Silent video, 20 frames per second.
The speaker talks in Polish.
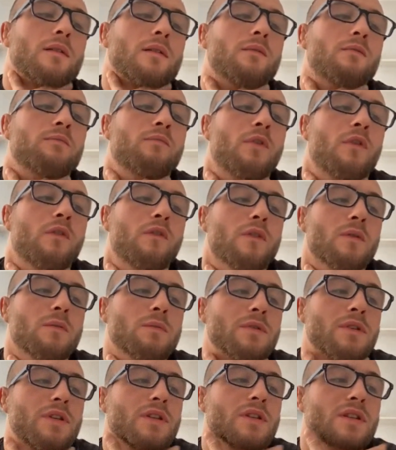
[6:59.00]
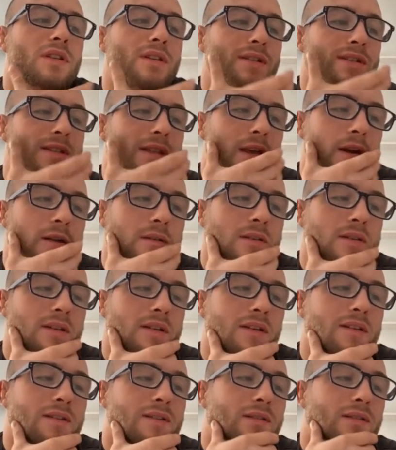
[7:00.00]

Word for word: E, powiem Ci, że staram się taki